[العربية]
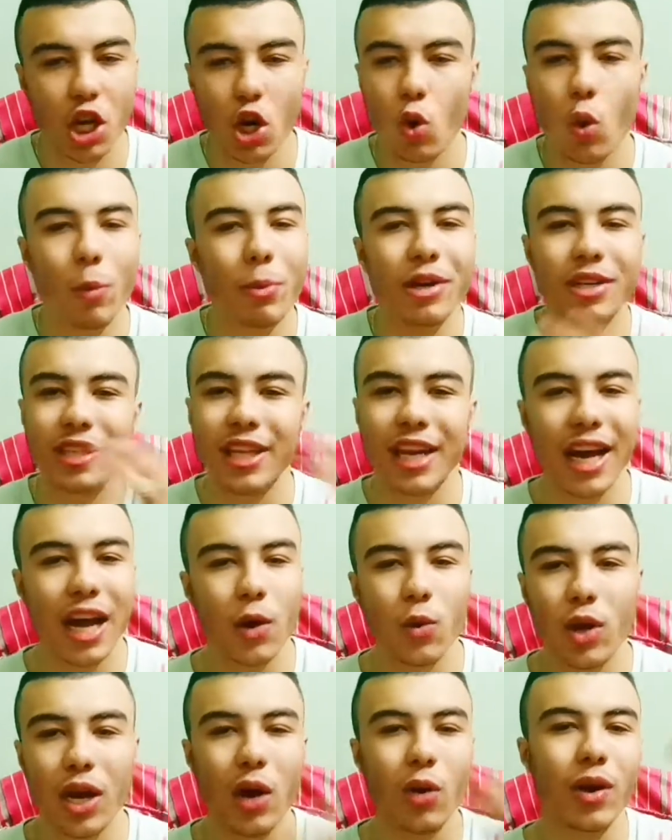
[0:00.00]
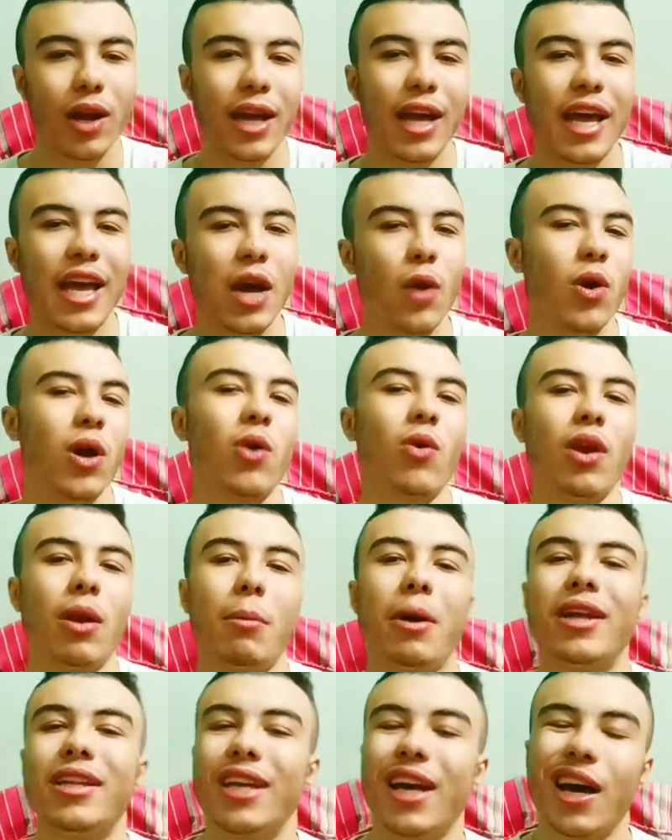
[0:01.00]
كتير هو بكتير قوي الجوله الجايه والجوله
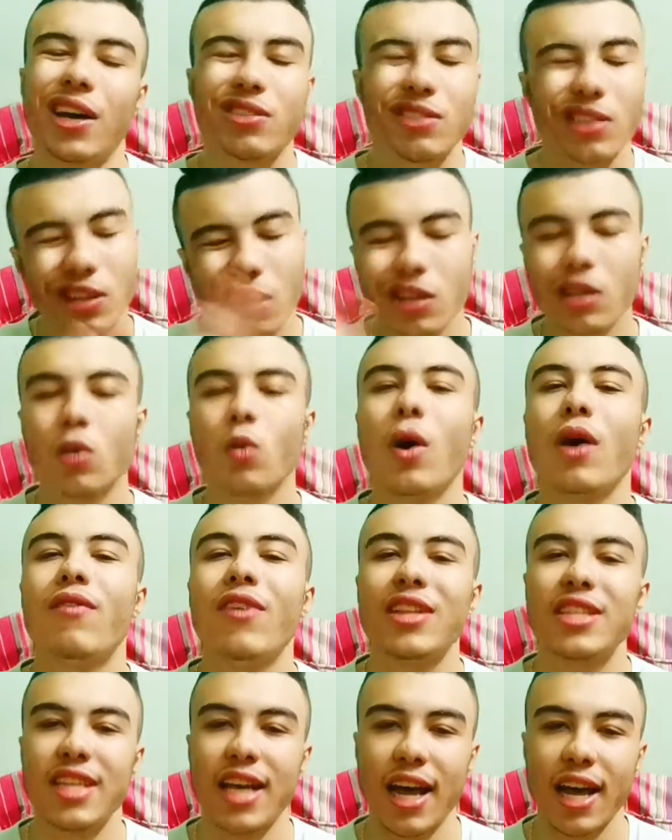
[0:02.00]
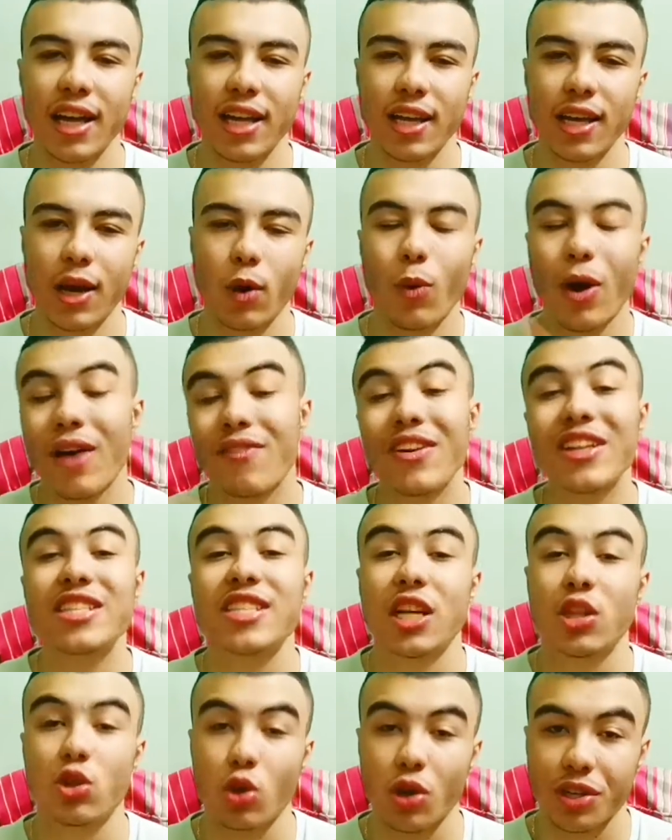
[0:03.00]
اللي بعديها
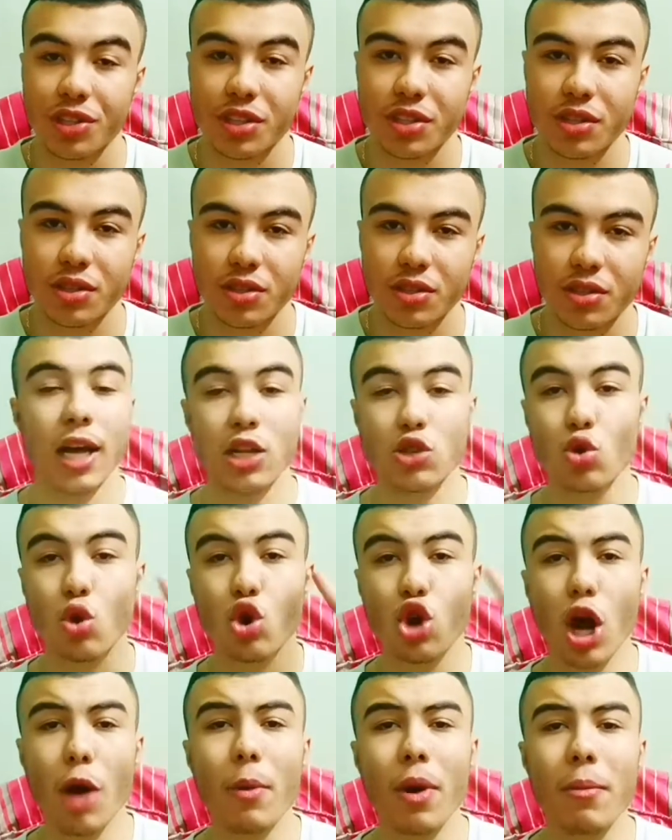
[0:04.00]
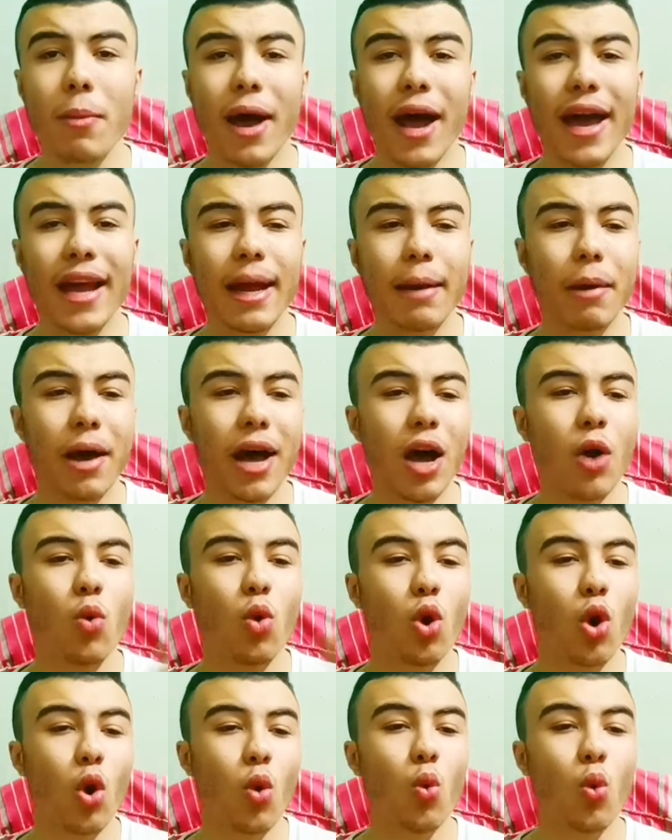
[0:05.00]
وهفلسع على ديهيرتي الظهور الرابع معانا
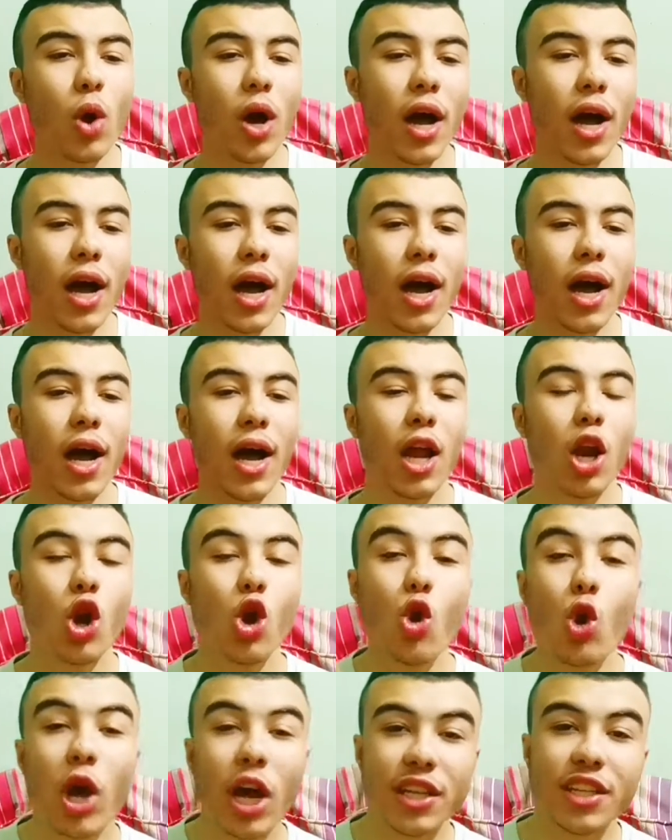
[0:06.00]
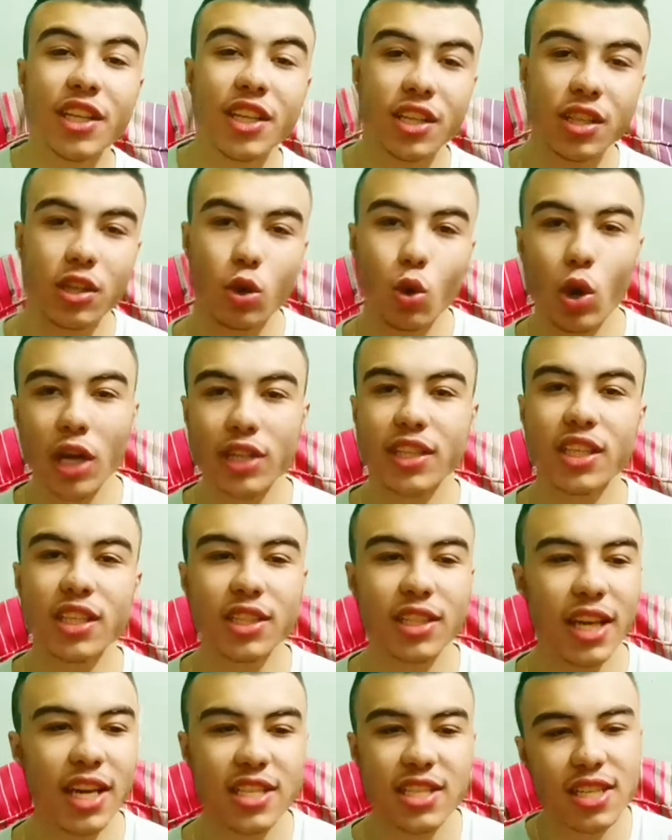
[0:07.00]
بقى وهو لوكا دين لوكا
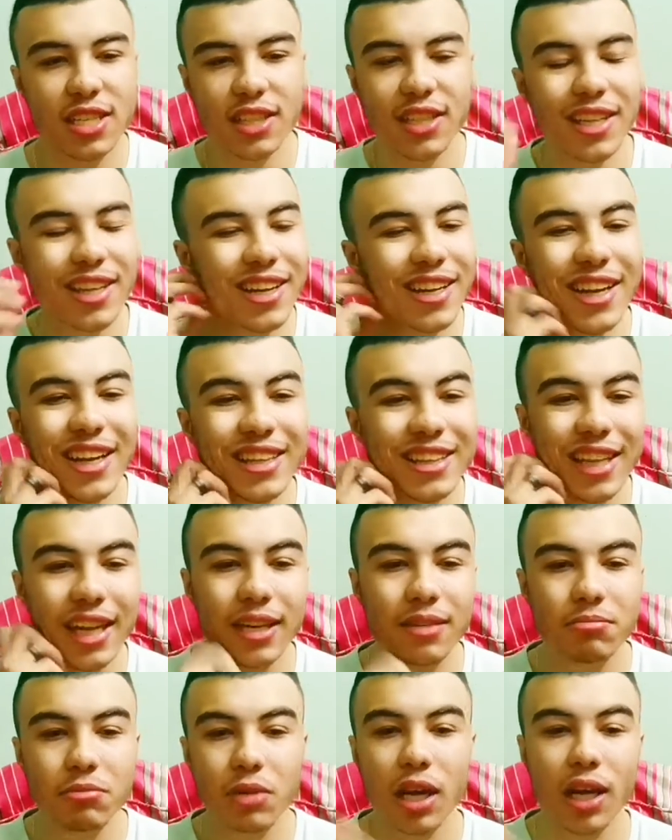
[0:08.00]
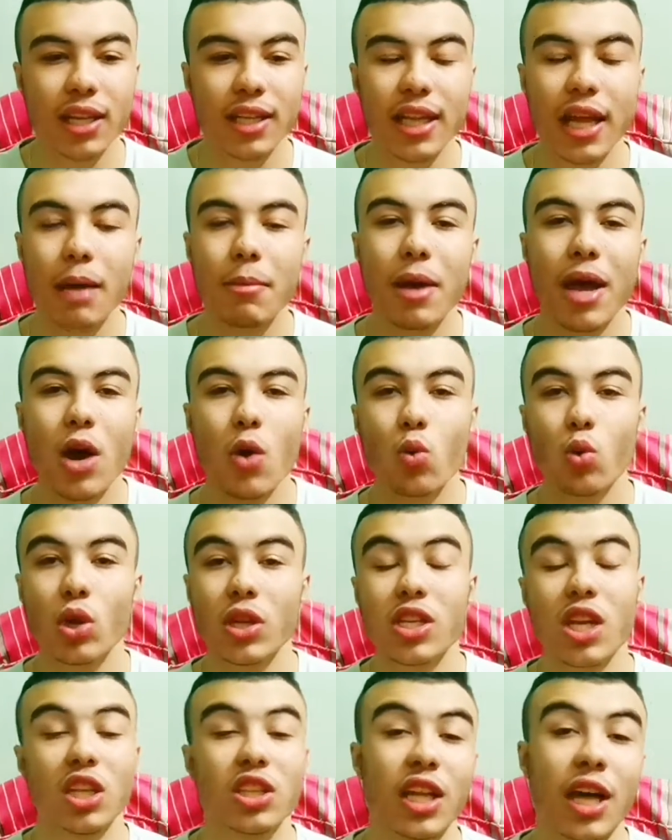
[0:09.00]
دين ناس كتير جدا كانت جايباه
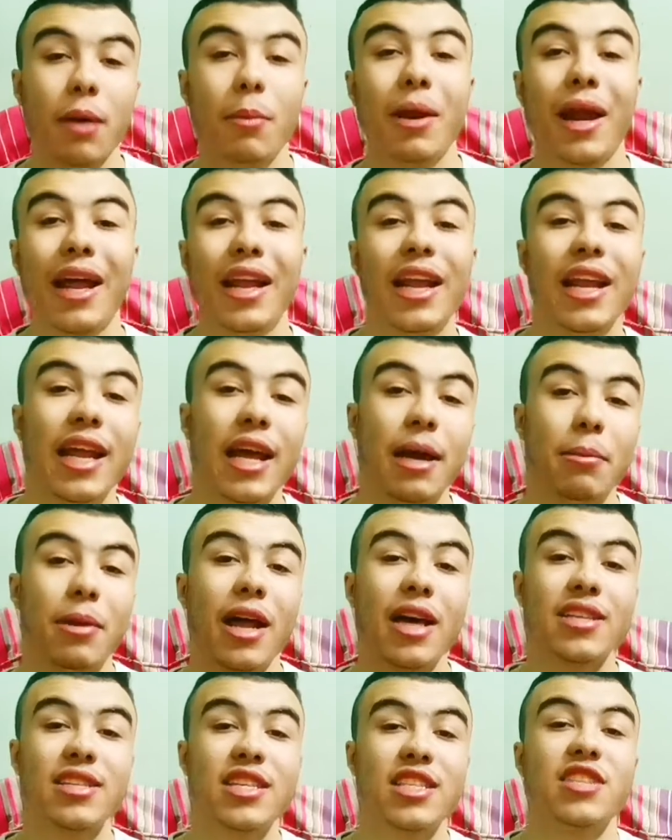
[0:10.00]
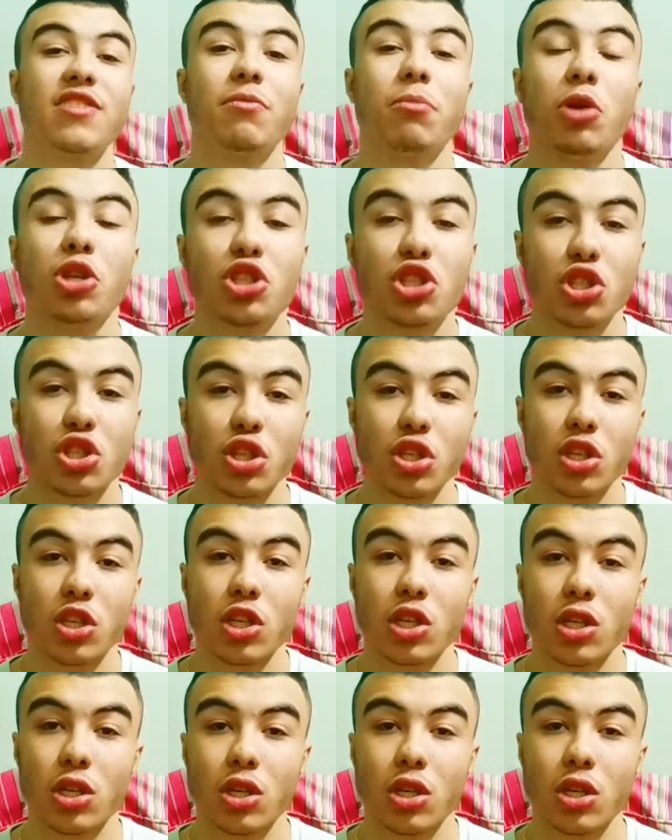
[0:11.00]
والناس حاطه عمل عليه اللي يعمل اسيست في ماتش